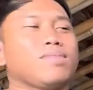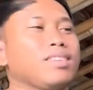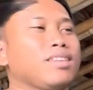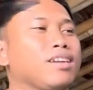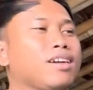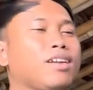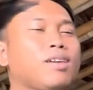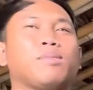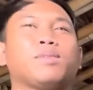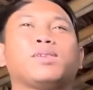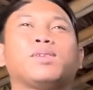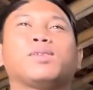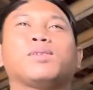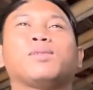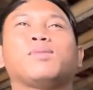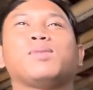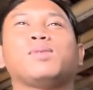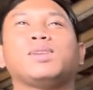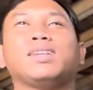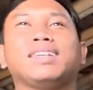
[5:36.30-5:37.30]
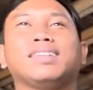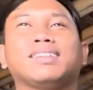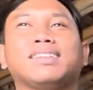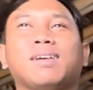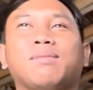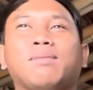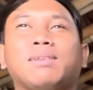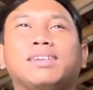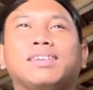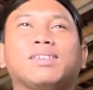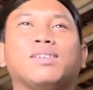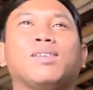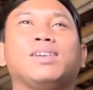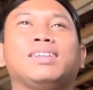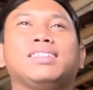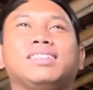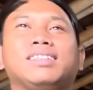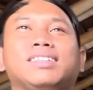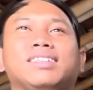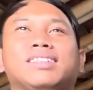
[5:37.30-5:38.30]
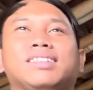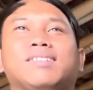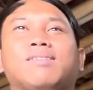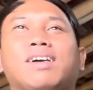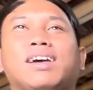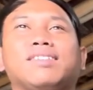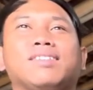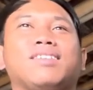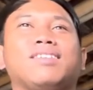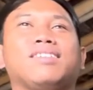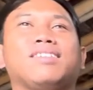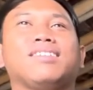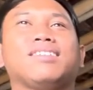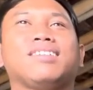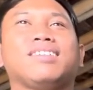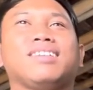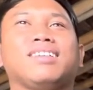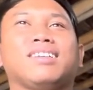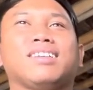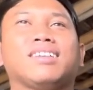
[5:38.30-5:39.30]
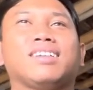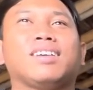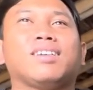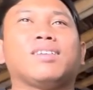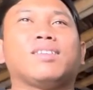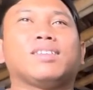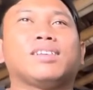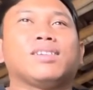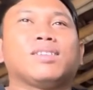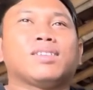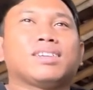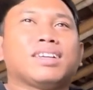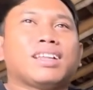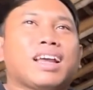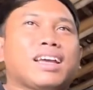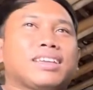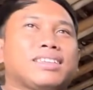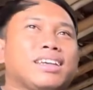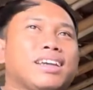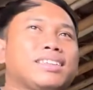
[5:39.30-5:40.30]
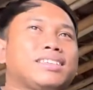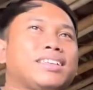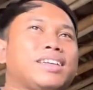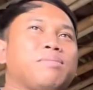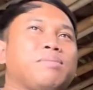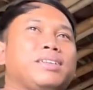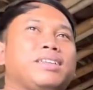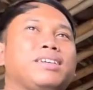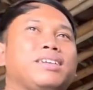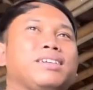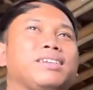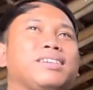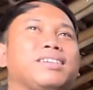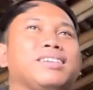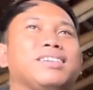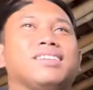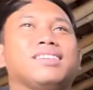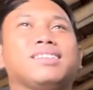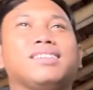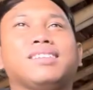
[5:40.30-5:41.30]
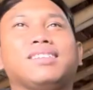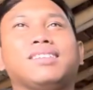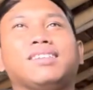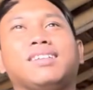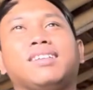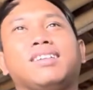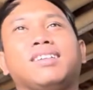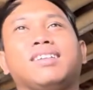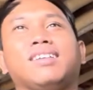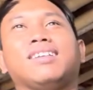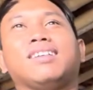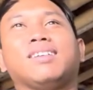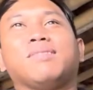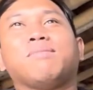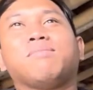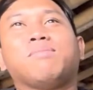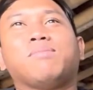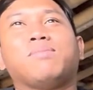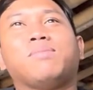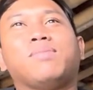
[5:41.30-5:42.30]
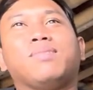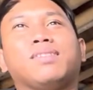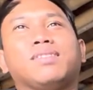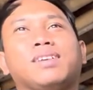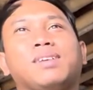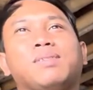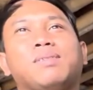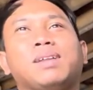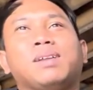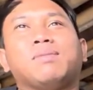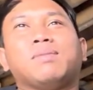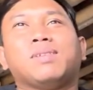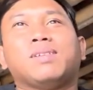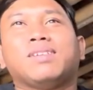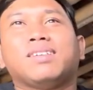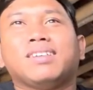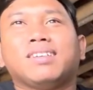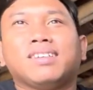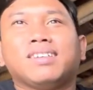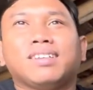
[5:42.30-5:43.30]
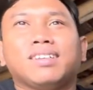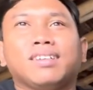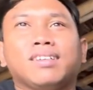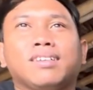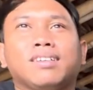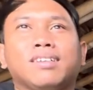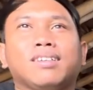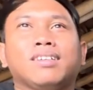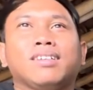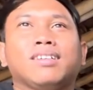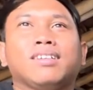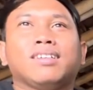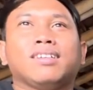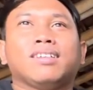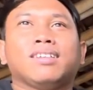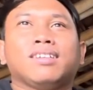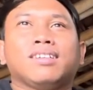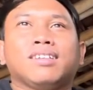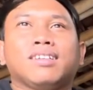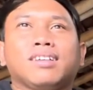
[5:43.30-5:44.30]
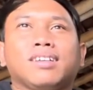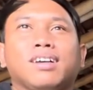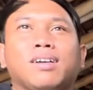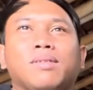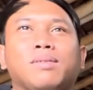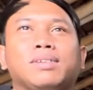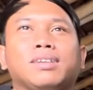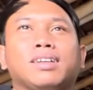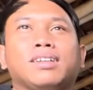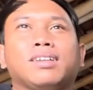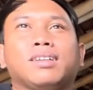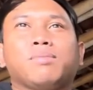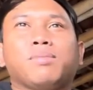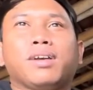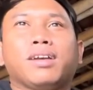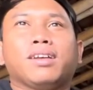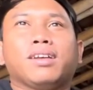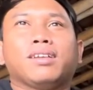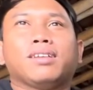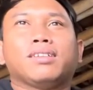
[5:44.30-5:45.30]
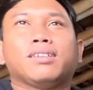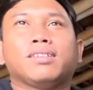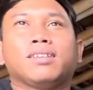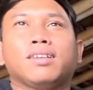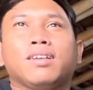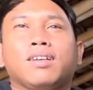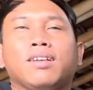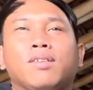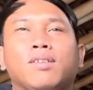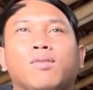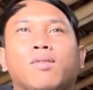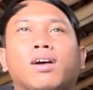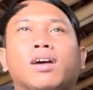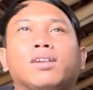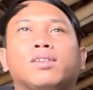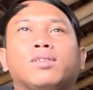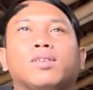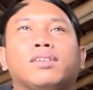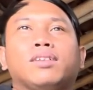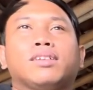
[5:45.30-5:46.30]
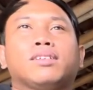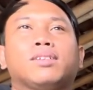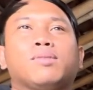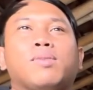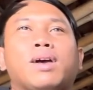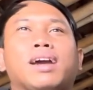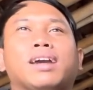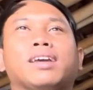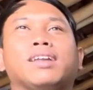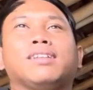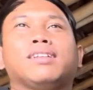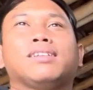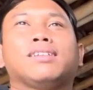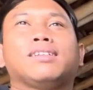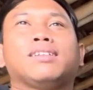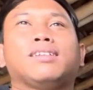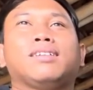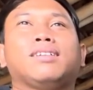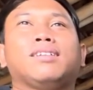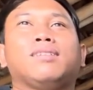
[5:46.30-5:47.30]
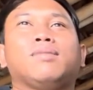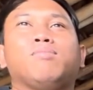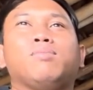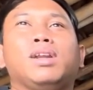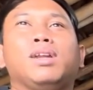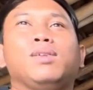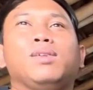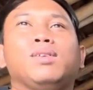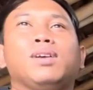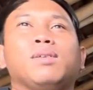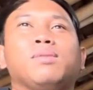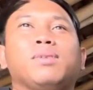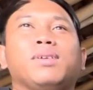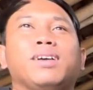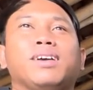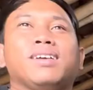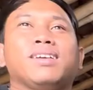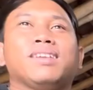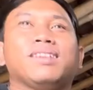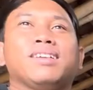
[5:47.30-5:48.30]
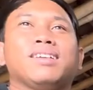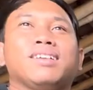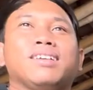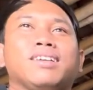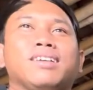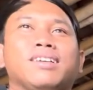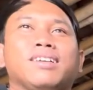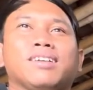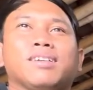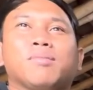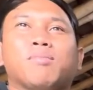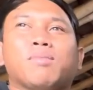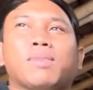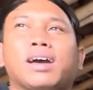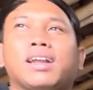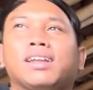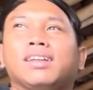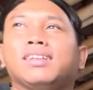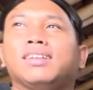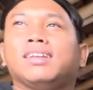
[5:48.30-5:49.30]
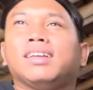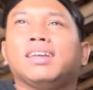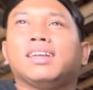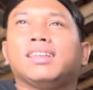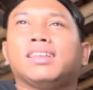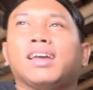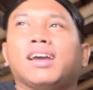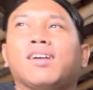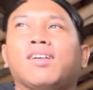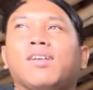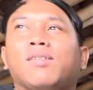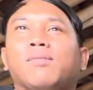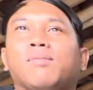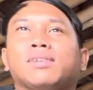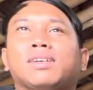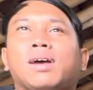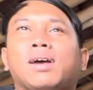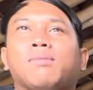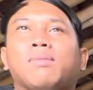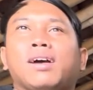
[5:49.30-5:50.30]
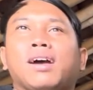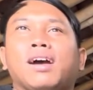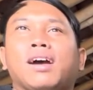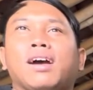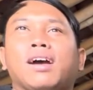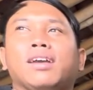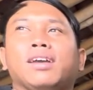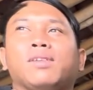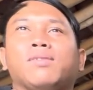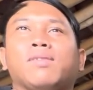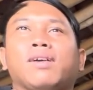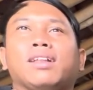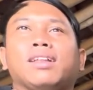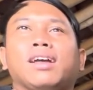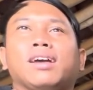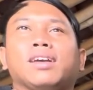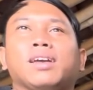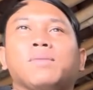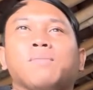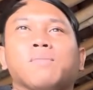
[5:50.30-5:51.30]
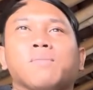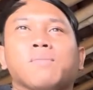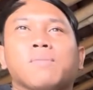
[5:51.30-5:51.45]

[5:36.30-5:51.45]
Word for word: kalau menurutmu ini sama si Goris Wariso ikut-ikut kelas ekstrim ini wah gimana bro nggak bisa ditebak bro ini nggak bisa ditebak ya Wariso aja semakin belum ya bro ya yeah kemarin ditengok sama Irfan Hakim